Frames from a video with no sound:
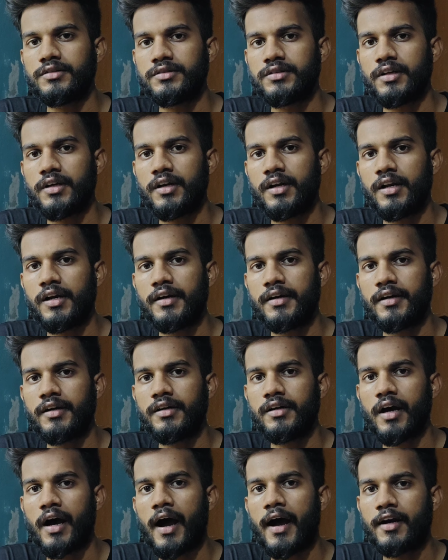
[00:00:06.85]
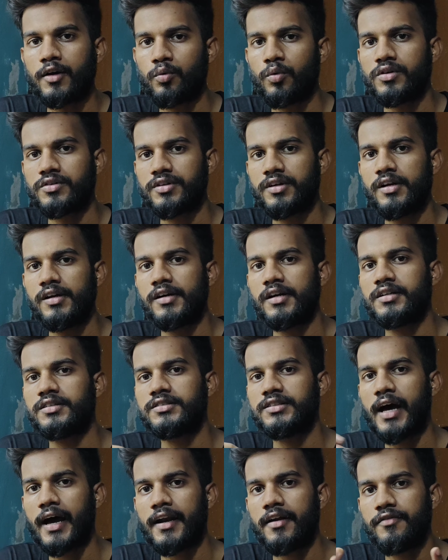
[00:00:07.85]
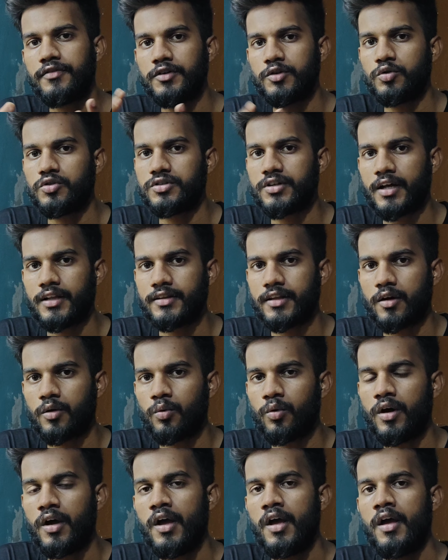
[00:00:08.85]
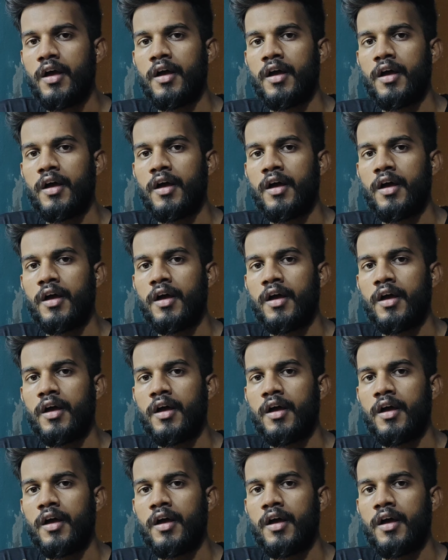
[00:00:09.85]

से रिलेटेड आर्टवर्क से रिलेटेड सारे वीडियोस डालता हूँ